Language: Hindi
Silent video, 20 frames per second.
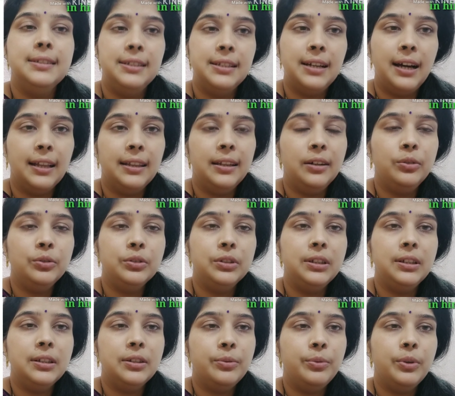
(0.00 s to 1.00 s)
ज़्यादा
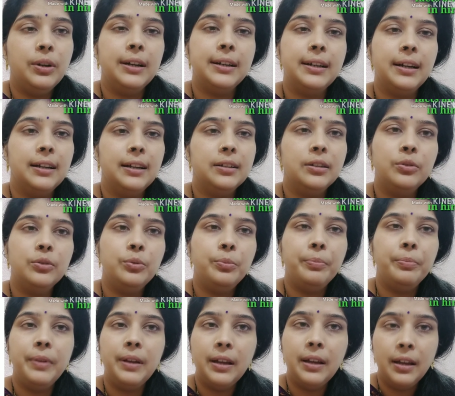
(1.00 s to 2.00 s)
होती है तो वो गठान के
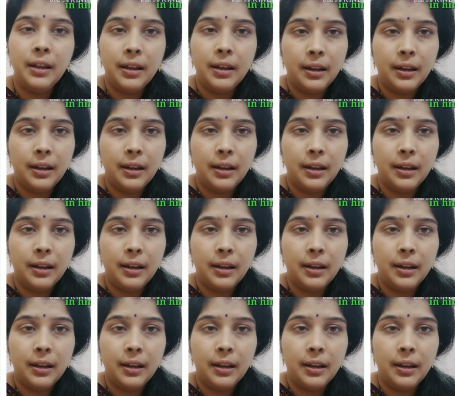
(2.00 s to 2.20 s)
रूप में